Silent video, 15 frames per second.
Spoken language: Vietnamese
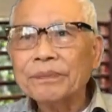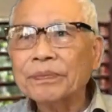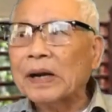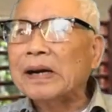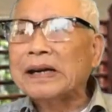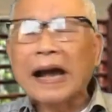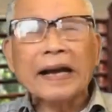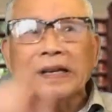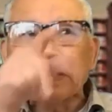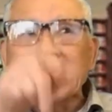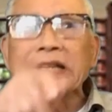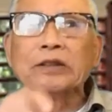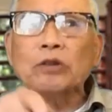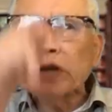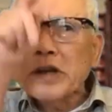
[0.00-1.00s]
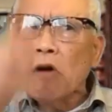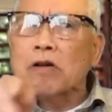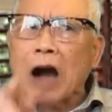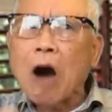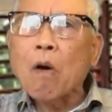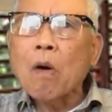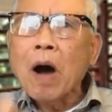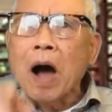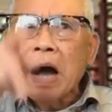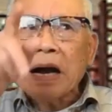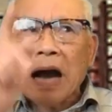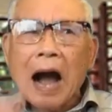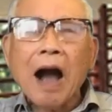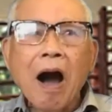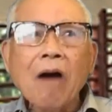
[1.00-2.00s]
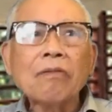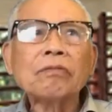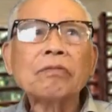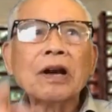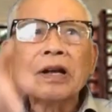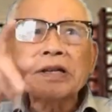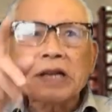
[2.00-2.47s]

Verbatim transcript: Từ nay giờ đi tôi yêu cầu các ông